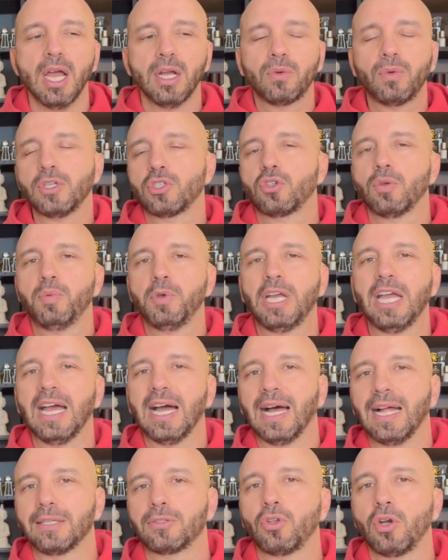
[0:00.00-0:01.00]
Questo più che
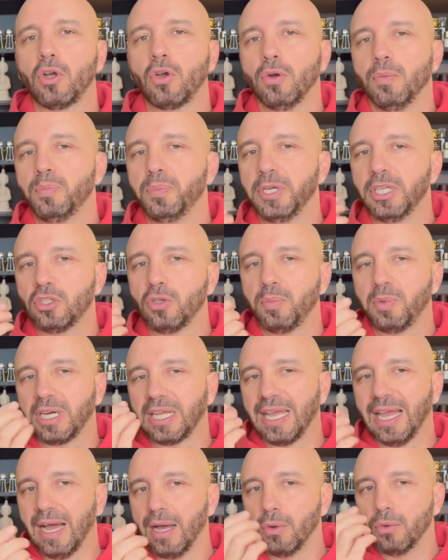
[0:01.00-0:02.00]
altro è colpito
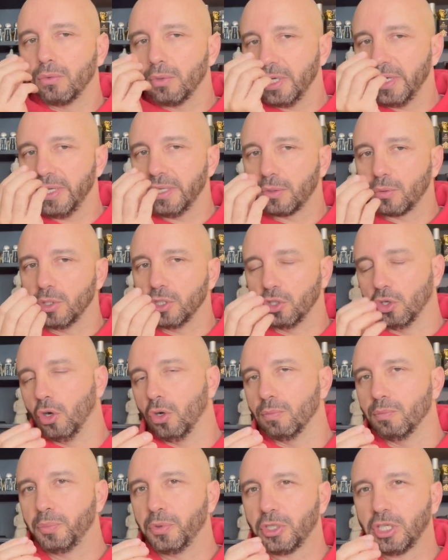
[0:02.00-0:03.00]
perché ha un liquido
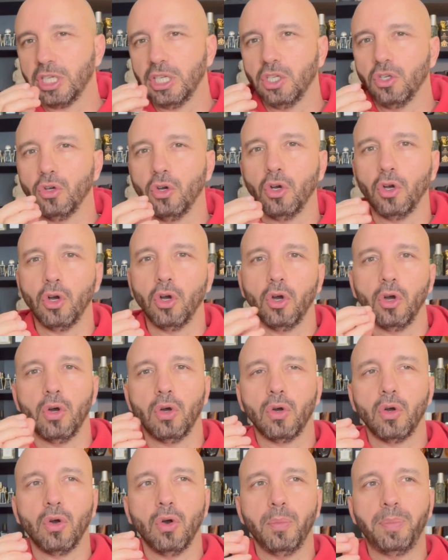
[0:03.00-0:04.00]
un pochino
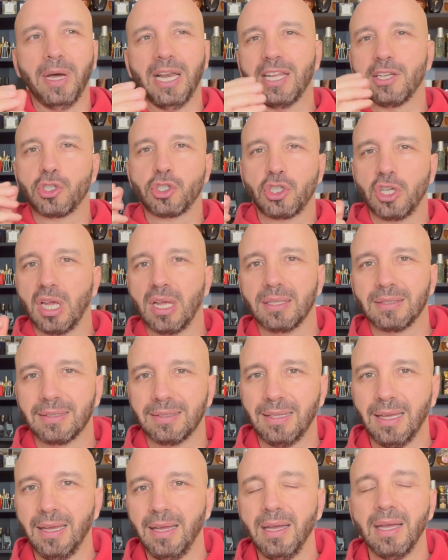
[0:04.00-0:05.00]

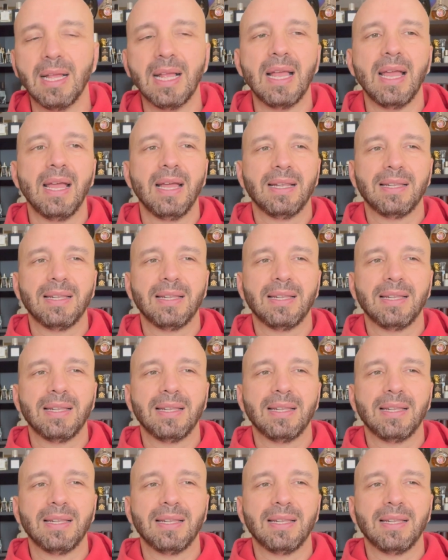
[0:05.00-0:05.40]
opalescente